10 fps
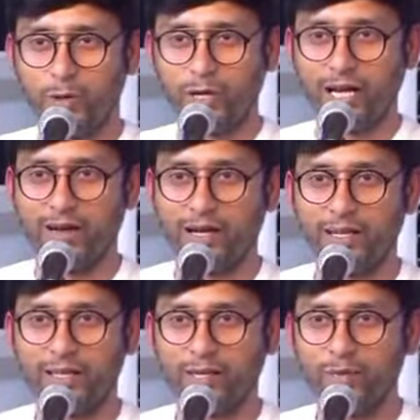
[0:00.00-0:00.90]
நம்மளை ஒழுங்காக
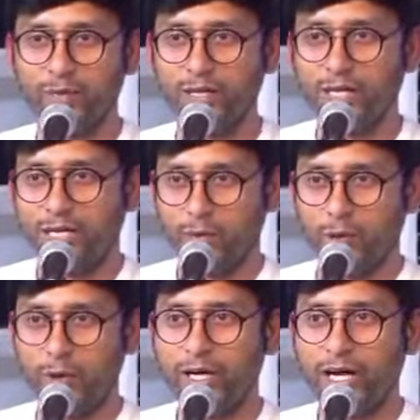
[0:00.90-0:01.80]
வளர்த்துக்கணும்
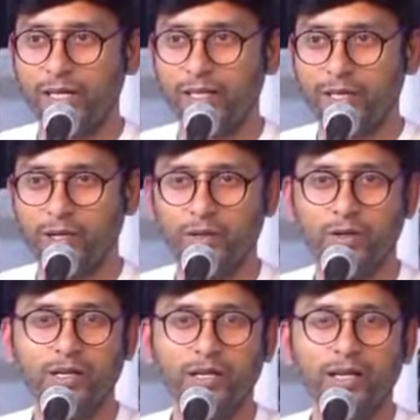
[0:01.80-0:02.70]
நம்ம ஒழுங்காக இருந்துக்கணும்